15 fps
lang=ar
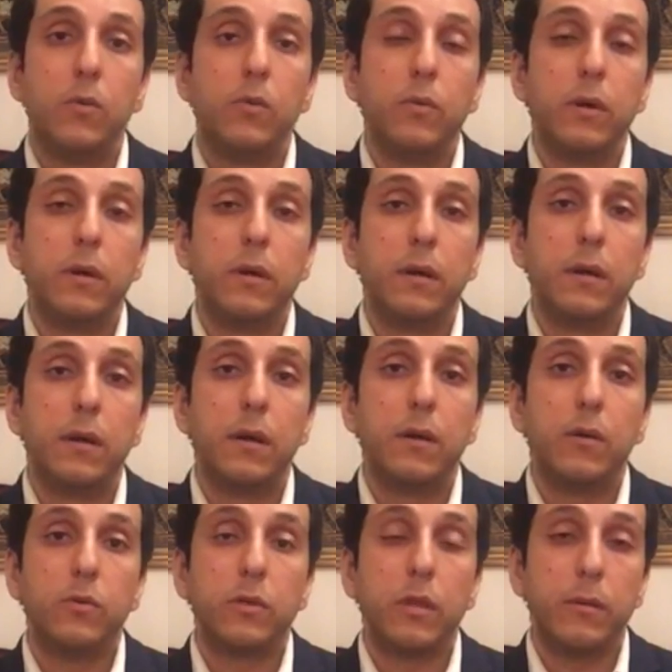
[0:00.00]

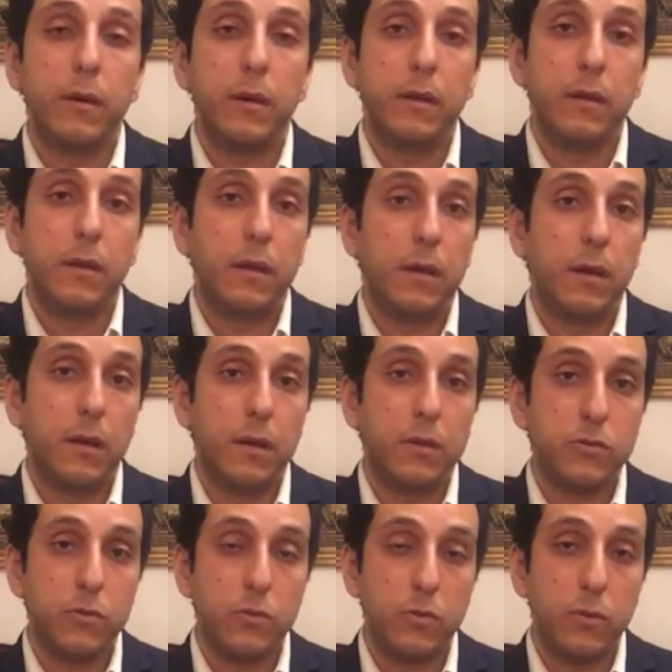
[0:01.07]
وطبعا
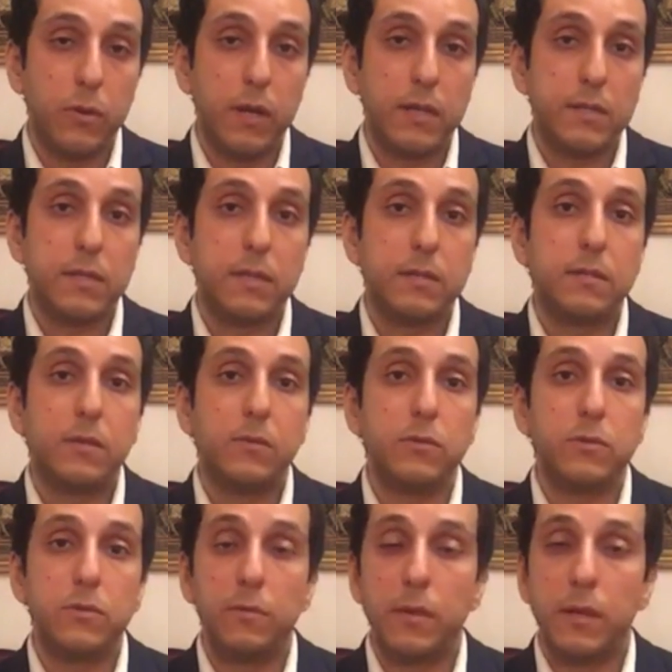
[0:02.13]
اشكر كل الاساتذه
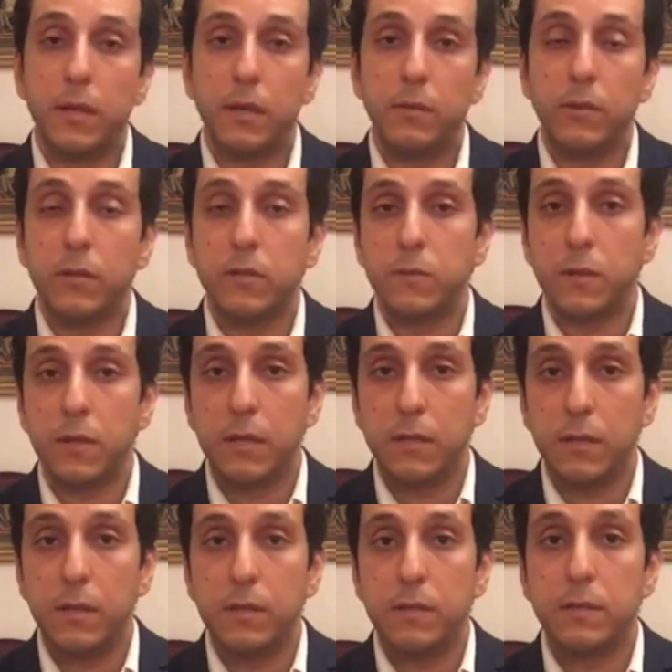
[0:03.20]
والزملاء بقسم جراحه
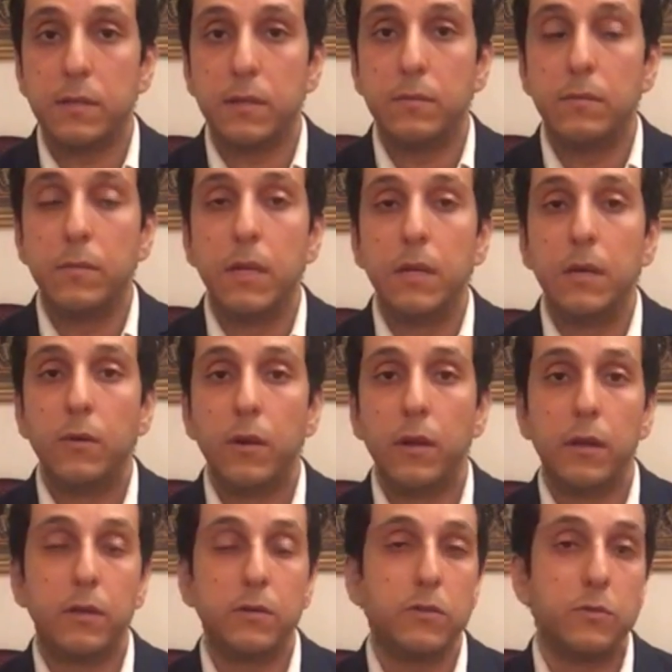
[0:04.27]
العظام وعلى
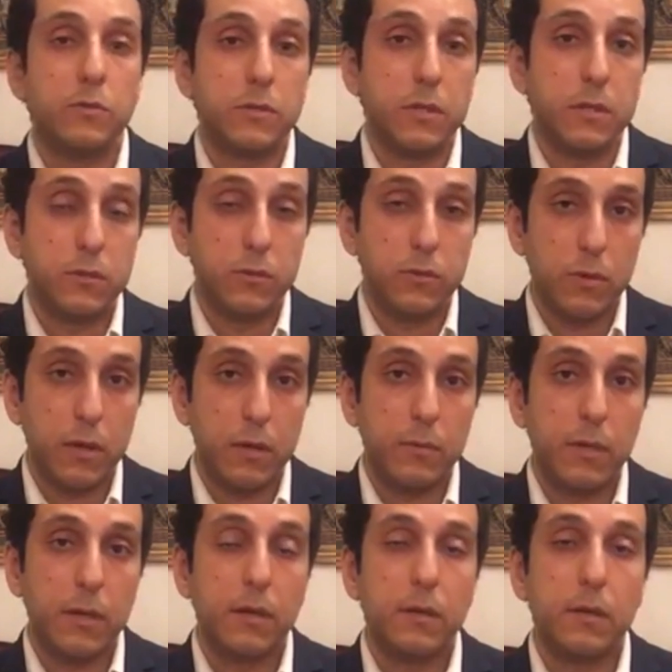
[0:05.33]
راسهم الاستاذ دكتور
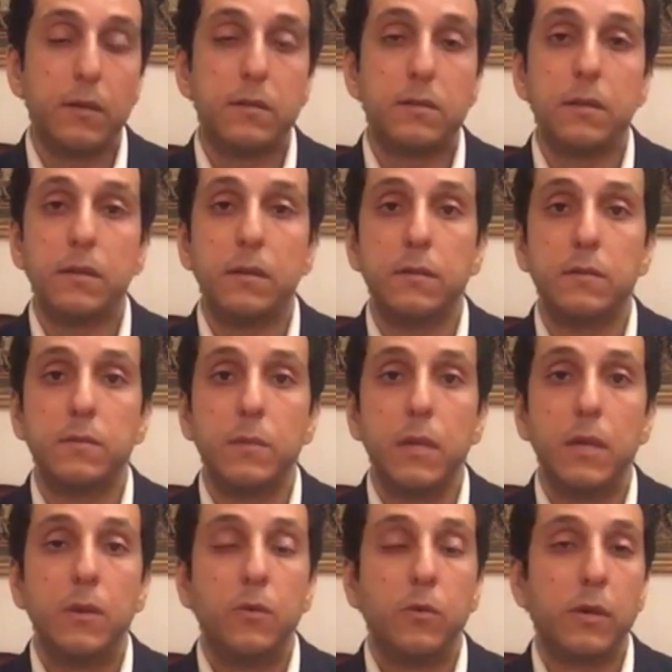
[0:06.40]
عمرو خير رئيس القسم
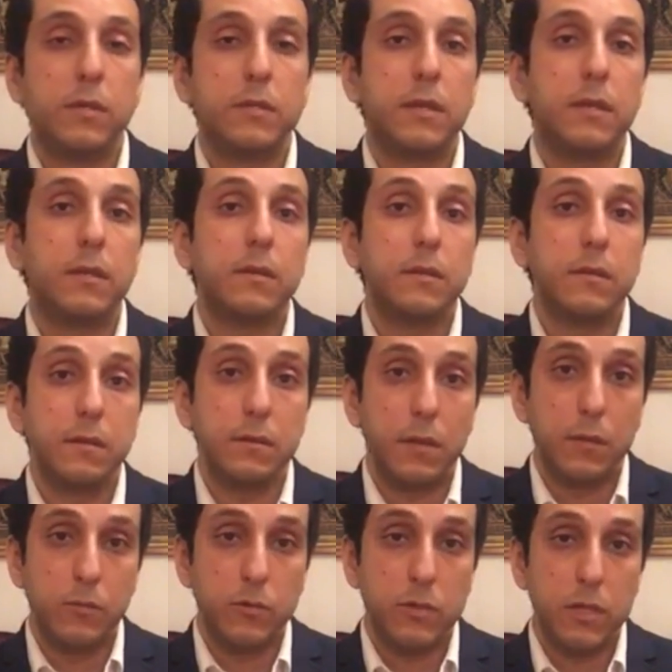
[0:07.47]
وكذلك إدارة
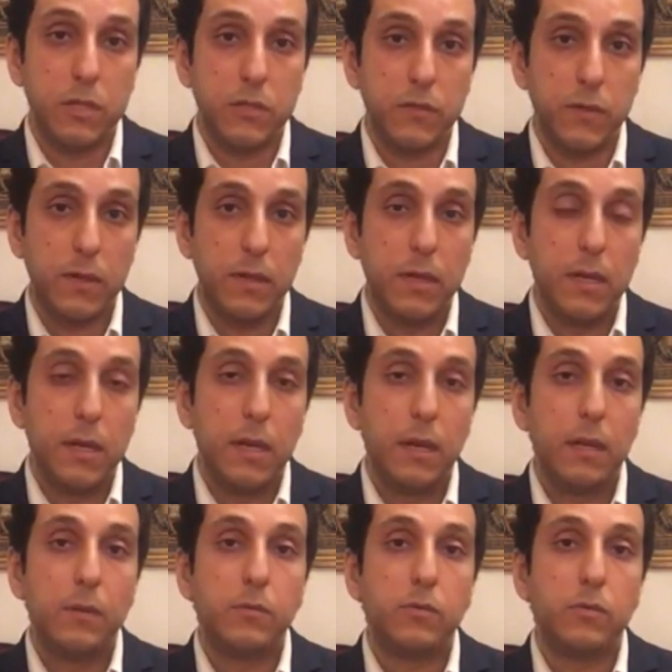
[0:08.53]
المستشفى
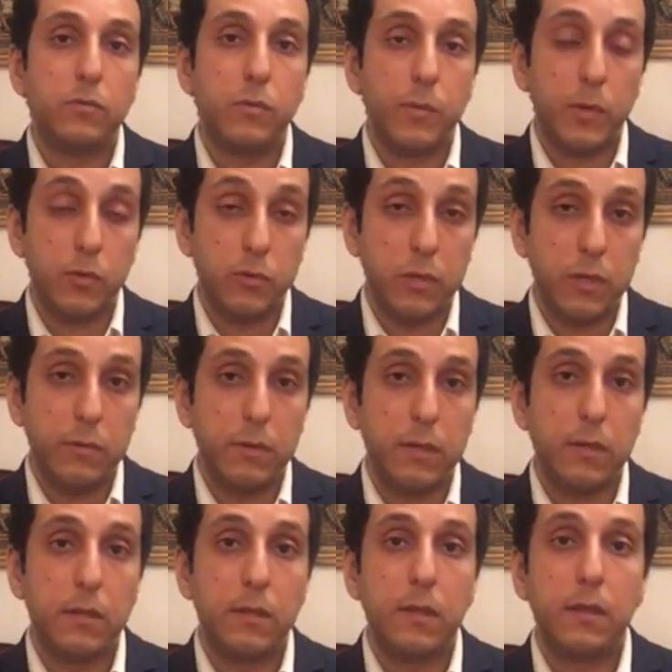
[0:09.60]
اللي بتقوم بمجهود كبير
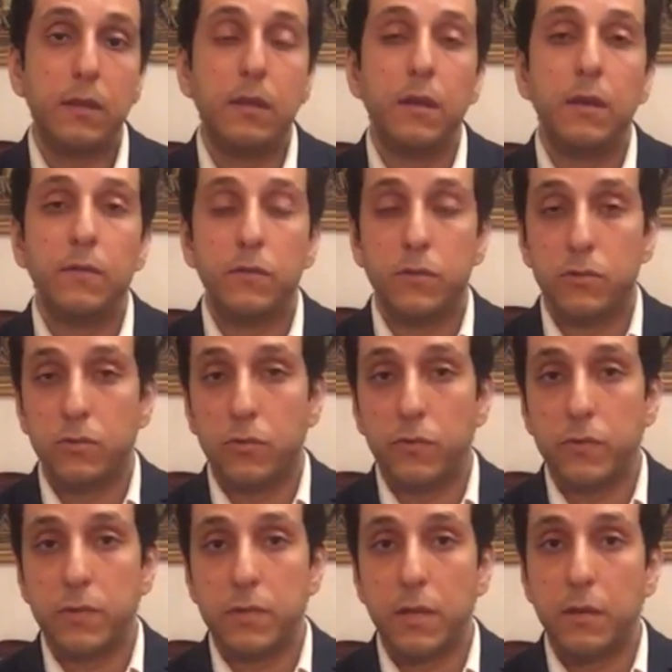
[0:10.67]
جدا في الظروف
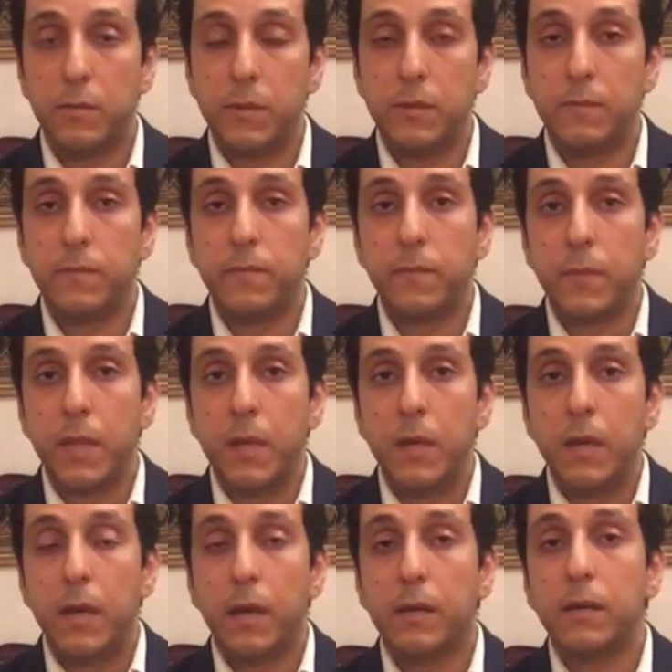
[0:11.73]
الصعبة
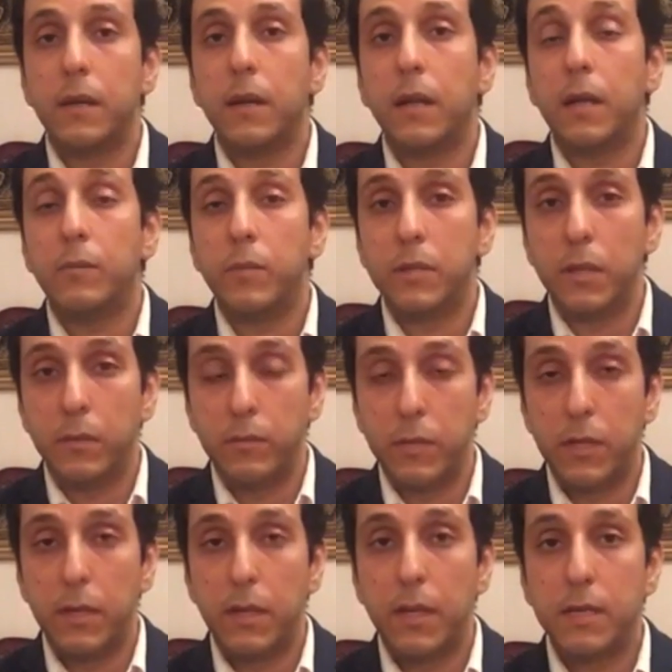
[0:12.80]
دي أخيرا أحب
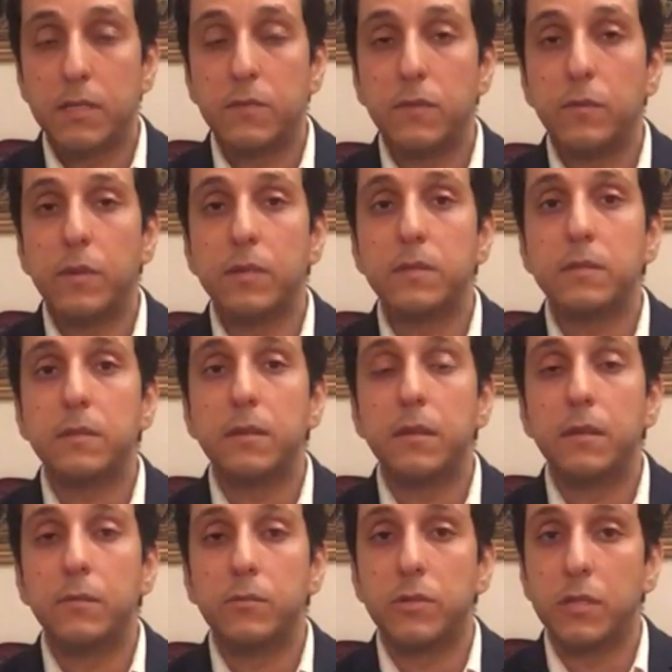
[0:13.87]
أطمن الناس في مصر
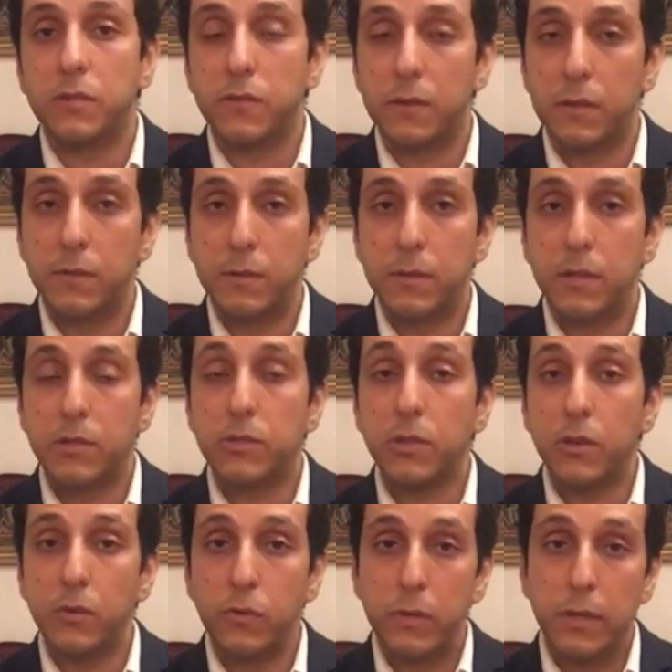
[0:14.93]
إن مستشفى الدمرداش
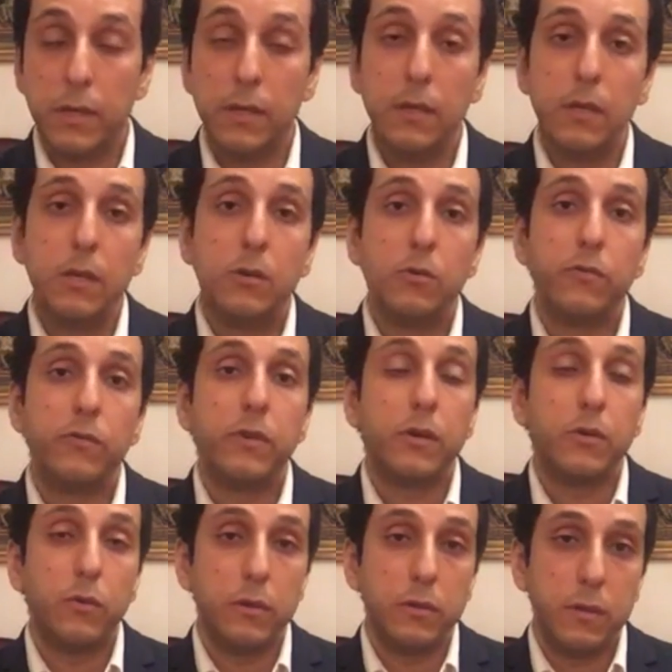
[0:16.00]
قوية وفيها
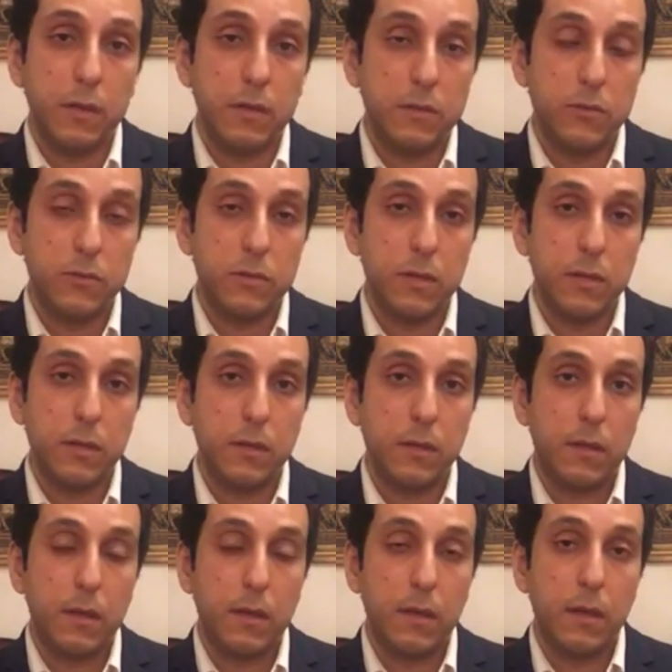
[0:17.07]
كل التخصصات
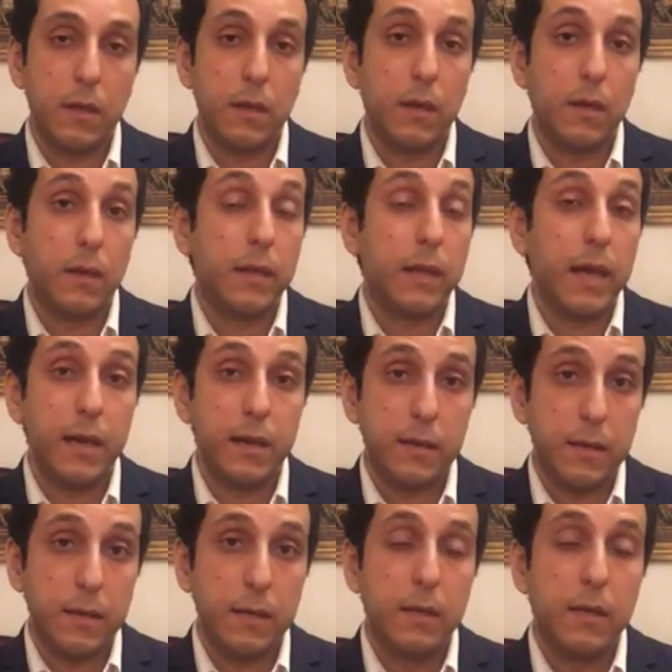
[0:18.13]
آه،
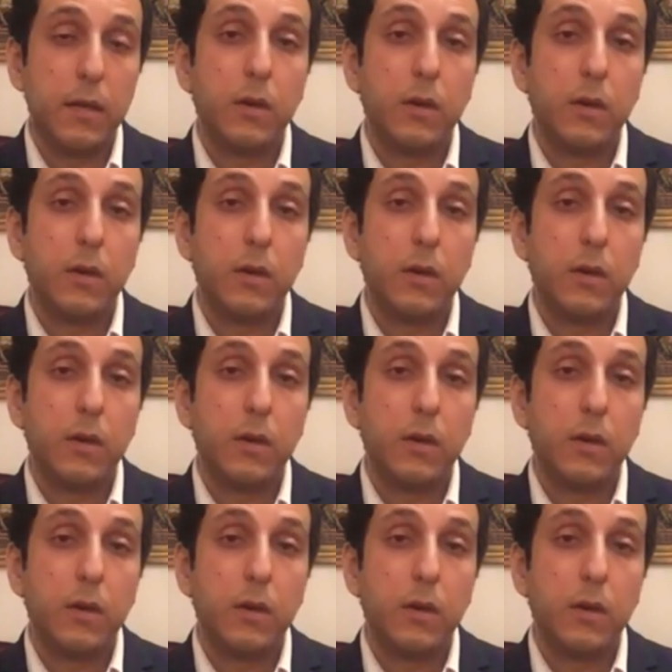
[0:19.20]
الحرجة